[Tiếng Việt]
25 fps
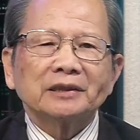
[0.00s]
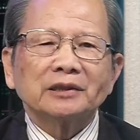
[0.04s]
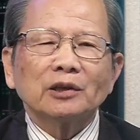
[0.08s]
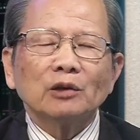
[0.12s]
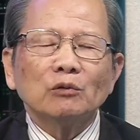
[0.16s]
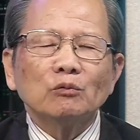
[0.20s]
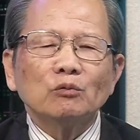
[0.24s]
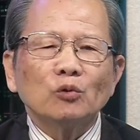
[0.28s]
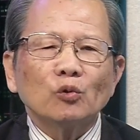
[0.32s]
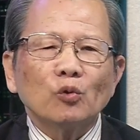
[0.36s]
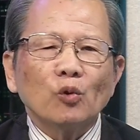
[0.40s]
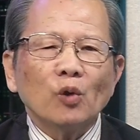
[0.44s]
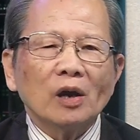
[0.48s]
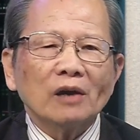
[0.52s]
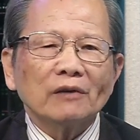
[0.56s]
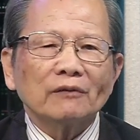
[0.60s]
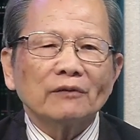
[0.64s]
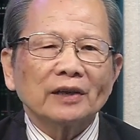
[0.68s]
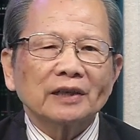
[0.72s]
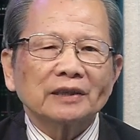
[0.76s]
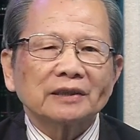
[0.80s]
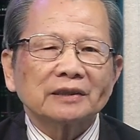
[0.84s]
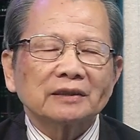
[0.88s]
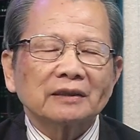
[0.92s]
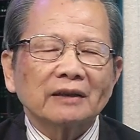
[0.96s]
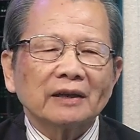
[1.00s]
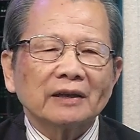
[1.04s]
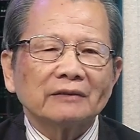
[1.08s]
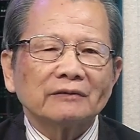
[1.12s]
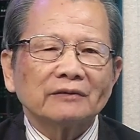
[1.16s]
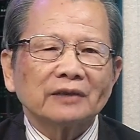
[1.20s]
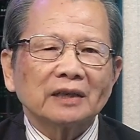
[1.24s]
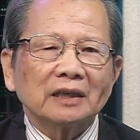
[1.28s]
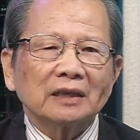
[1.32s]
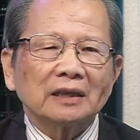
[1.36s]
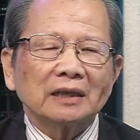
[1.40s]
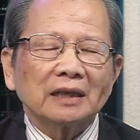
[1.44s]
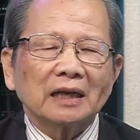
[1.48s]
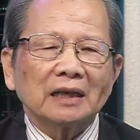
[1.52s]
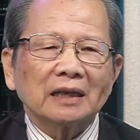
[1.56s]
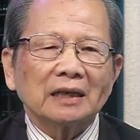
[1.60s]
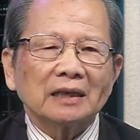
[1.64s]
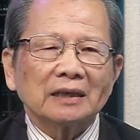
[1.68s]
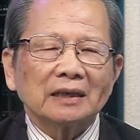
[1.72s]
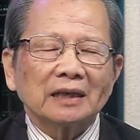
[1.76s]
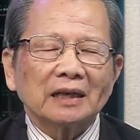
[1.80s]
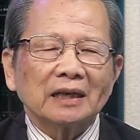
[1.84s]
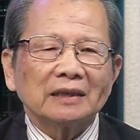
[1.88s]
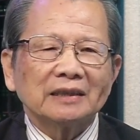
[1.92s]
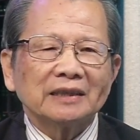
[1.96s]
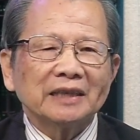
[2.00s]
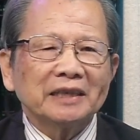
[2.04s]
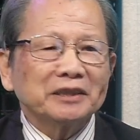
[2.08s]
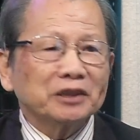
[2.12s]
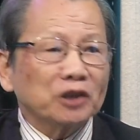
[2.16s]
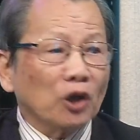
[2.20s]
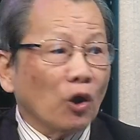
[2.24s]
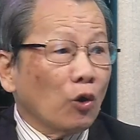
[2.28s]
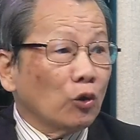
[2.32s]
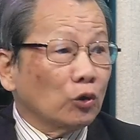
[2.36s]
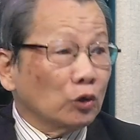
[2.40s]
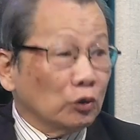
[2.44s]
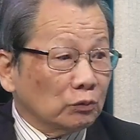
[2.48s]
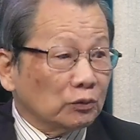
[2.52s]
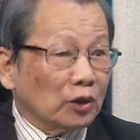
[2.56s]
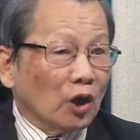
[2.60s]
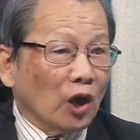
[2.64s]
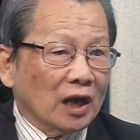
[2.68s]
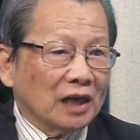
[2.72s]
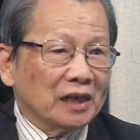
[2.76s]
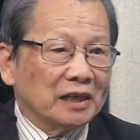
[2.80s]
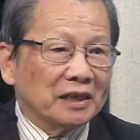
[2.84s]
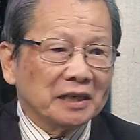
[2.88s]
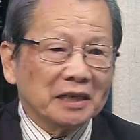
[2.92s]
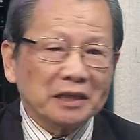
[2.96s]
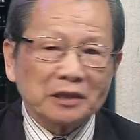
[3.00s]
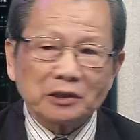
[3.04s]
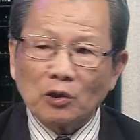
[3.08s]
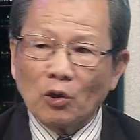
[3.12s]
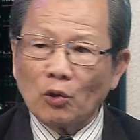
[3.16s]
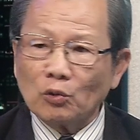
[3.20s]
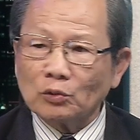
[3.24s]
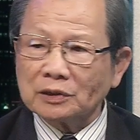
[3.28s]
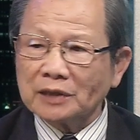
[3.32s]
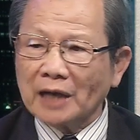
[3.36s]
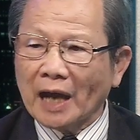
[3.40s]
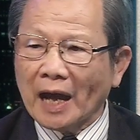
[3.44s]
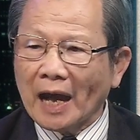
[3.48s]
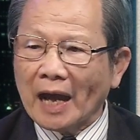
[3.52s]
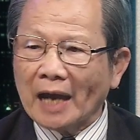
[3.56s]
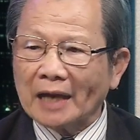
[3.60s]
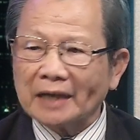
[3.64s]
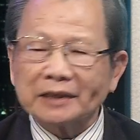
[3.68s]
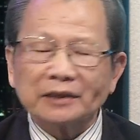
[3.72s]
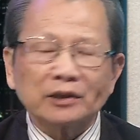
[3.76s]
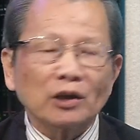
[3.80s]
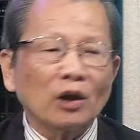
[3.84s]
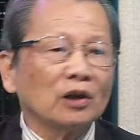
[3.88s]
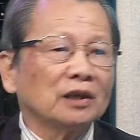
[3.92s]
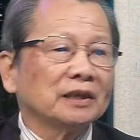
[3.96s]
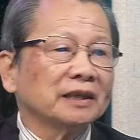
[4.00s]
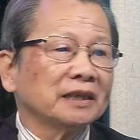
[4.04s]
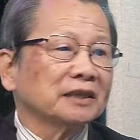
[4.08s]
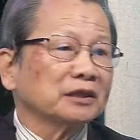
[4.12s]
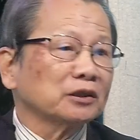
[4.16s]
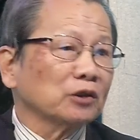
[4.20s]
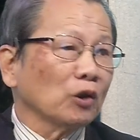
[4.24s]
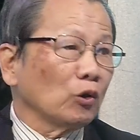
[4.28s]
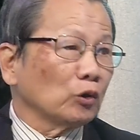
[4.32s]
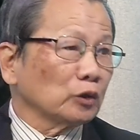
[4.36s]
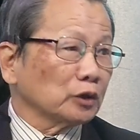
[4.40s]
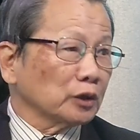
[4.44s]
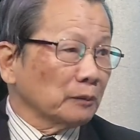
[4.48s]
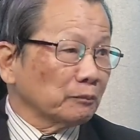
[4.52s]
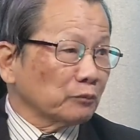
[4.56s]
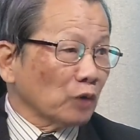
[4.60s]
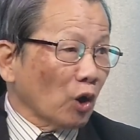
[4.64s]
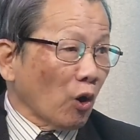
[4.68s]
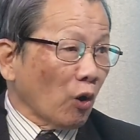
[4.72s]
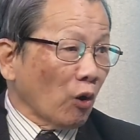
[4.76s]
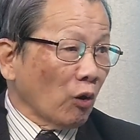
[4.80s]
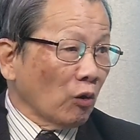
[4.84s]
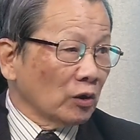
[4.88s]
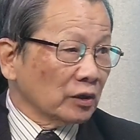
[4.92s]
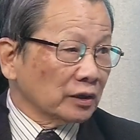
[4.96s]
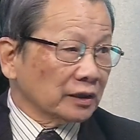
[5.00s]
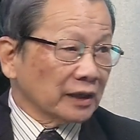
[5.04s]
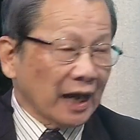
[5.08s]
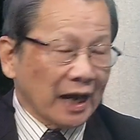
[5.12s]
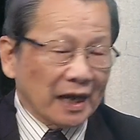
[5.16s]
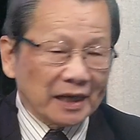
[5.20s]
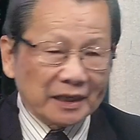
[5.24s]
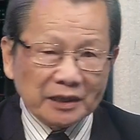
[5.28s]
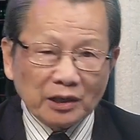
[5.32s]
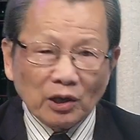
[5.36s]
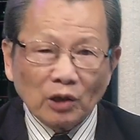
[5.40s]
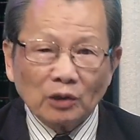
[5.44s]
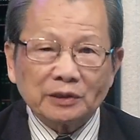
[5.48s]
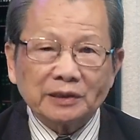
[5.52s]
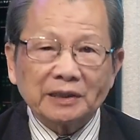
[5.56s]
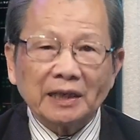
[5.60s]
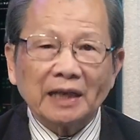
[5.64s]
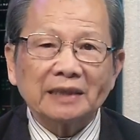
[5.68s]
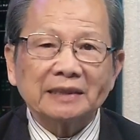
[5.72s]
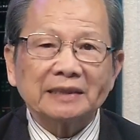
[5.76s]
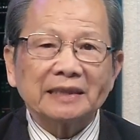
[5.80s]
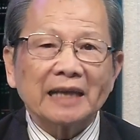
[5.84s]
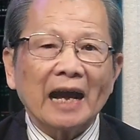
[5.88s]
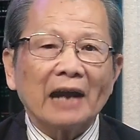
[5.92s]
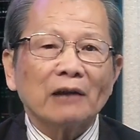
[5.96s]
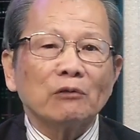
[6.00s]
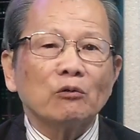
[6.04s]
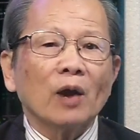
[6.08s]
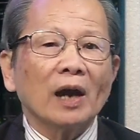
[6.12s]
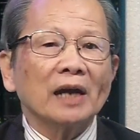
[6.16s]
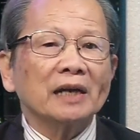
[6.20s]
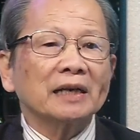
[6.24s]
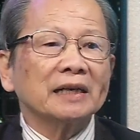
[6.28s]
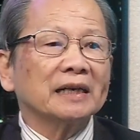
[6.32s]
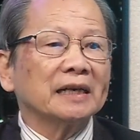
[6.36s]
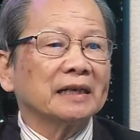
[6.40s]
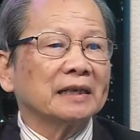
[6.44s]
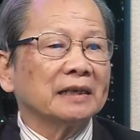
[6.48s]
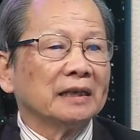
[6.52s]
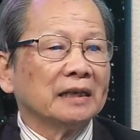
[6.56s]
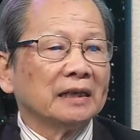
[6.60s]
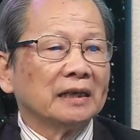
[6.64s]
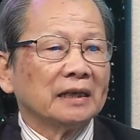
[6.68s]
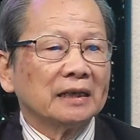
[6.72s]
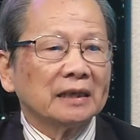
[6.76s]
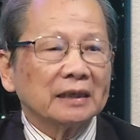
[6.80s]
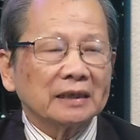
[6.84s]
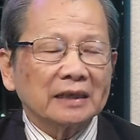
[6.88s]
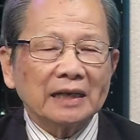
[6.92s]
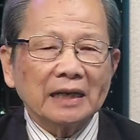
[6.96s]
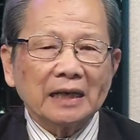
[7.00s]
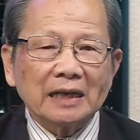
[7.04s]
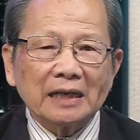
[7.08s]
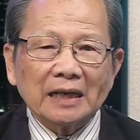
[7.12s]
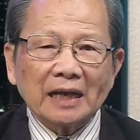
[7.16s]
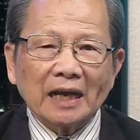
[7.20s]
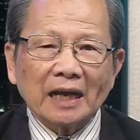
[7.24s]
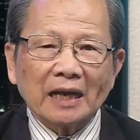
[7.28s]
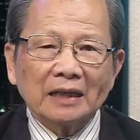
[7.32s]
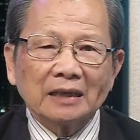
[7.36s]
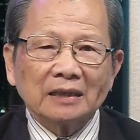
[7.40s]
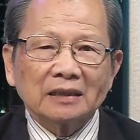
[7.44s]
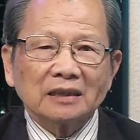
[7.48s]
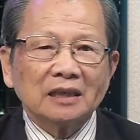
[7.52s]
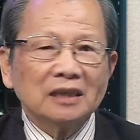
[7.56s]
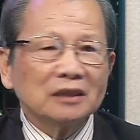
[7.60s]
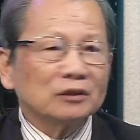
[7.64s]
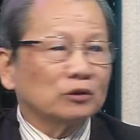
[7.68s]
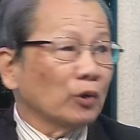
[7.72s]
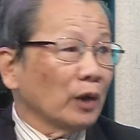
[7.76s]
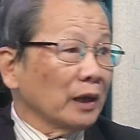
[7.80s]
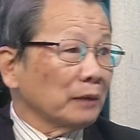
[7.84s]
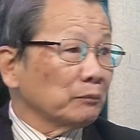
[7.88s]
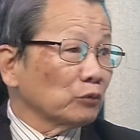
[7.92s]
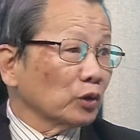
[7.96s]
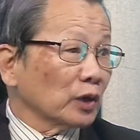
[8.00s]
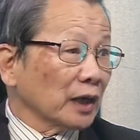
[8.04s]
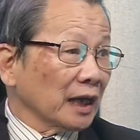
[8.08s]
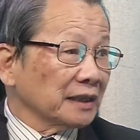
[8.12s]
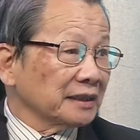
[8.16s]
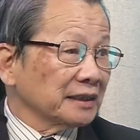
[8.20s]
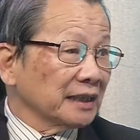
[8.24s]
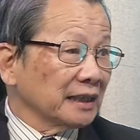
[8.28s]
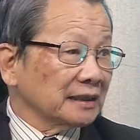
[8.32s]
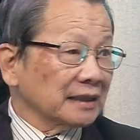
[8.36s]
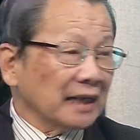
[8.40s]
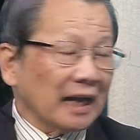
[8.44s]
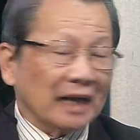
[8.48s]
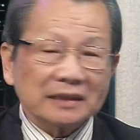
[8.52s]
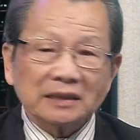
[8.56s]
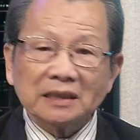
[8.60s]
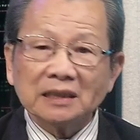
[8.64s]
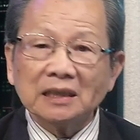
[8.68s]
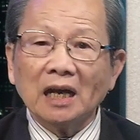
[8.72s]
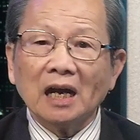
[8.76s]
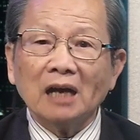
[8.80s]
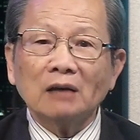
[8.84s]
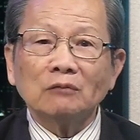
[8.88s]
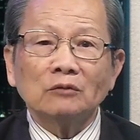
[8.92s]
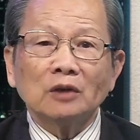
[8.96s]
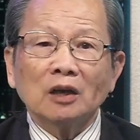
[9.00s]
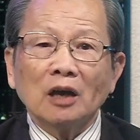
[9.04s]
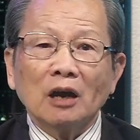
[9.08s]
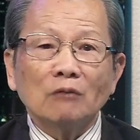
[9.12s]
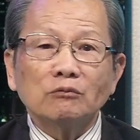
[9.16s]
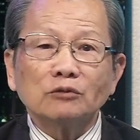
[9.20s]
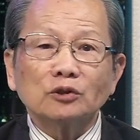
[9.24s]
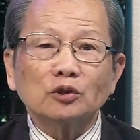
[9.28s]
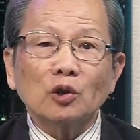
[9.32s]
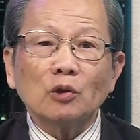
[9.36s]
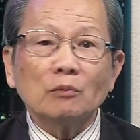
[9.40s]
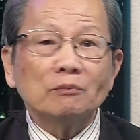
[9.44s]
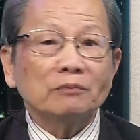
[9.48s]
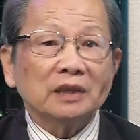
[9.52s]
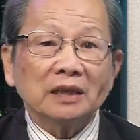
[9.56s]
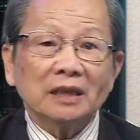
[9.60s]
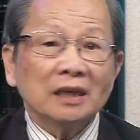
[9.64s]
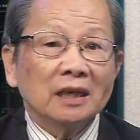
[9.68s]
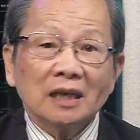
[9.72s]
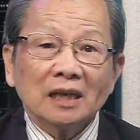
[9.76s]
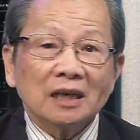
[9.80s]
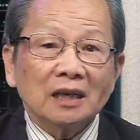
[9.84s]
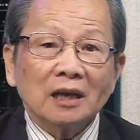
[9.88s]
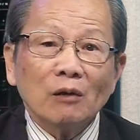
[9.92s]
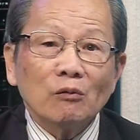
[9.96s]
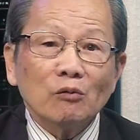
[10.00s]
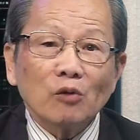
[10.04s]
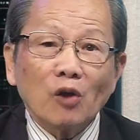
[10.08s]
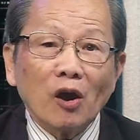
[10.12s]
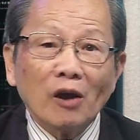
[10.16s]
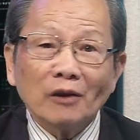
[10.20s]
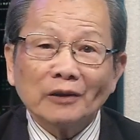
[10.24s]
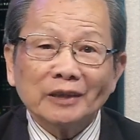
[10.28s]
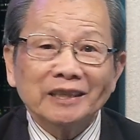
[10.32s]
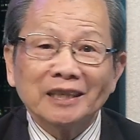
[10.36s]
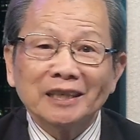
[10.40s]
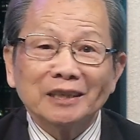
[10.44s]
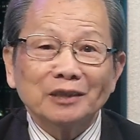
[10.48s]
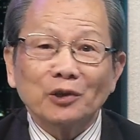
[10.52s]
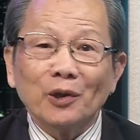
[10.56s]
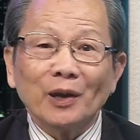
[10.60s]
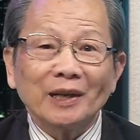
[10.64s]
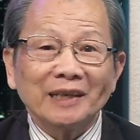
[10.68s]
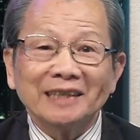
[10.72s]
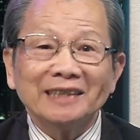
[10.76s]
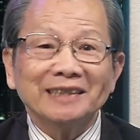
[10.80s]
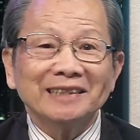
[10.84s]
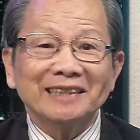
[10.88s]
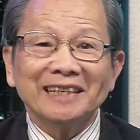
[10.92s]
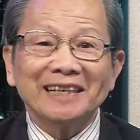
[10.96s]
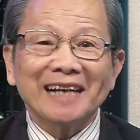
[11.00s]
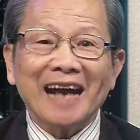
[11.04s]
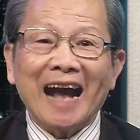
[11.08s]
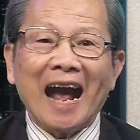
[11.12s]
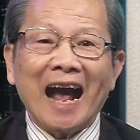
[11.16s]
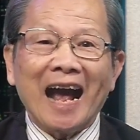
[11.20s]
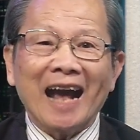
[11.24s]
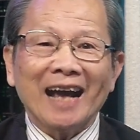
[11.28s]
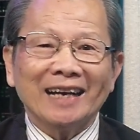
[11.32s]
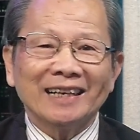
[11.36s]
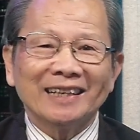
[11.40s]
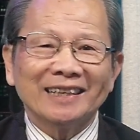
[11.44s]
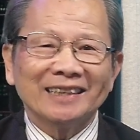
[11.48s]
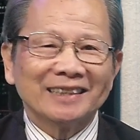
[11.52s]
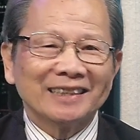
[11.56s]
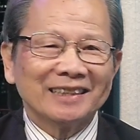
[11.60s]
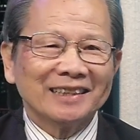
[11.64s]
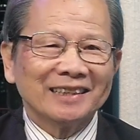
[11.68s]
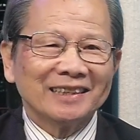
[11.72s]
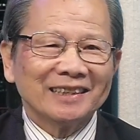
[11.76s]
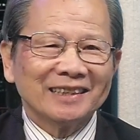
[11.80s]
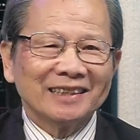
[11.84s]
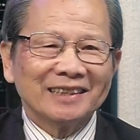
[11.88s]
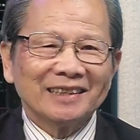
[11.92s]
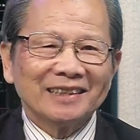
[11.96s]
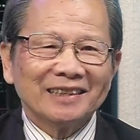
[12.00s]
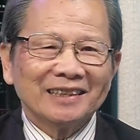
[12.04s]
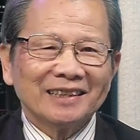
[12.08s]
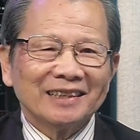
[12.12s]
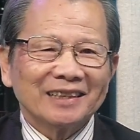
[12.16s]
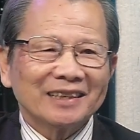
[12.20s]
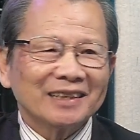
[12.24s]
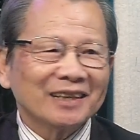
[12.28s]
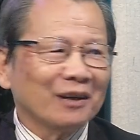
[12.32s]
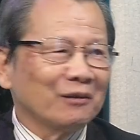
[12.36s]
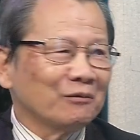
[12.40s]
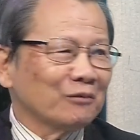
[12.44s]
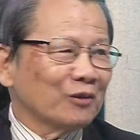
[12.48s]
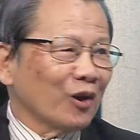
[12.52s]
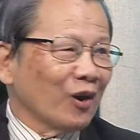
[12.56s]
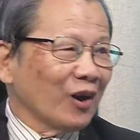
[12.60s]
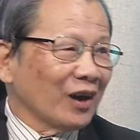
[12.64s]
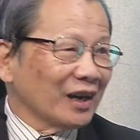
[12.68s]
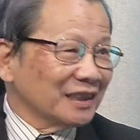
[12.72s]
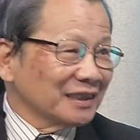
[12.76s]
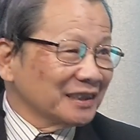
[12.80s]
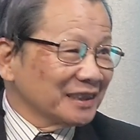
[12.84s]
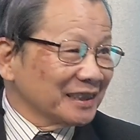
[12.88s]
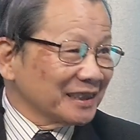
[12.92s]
Trung Quốc và, và, và, và Liên, Xô. Liên Xô lúc đó là Liên Xô để cho Liên Xô sụp đổ để cho dễ dàng Hoa Kỳ nghĩa là thương thuyết một cách dễ dàng chứ ông ông Trump thì không có thương thuyết cái gì cả không có cái